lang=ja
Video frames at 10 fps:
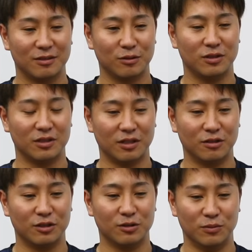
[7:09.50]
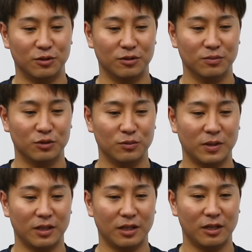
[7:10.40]
そうですね昨日も
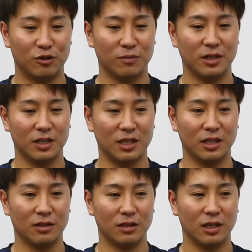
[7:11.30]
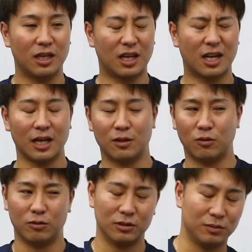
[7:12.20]
ブルペンで行く前に一回
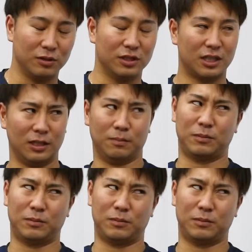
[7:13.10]
こう自分の中で